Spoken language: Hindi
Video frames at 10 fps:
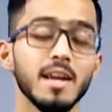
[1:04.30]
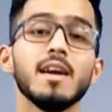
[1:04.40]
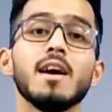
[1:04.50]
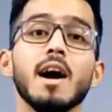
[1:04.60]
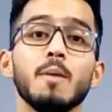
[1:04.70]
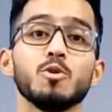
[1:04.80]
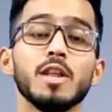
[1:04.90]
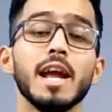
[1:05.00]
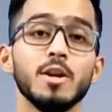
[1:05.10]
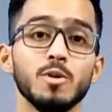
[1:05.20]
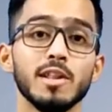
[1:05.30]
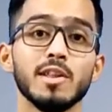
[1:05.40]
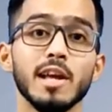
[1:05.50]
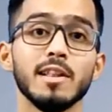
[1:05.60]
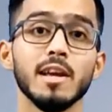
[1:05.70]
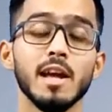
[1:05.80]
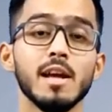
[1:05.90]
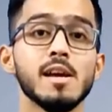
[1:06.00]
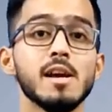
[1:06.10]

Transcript: के हम उसे एंड्योरेंस कहते हैं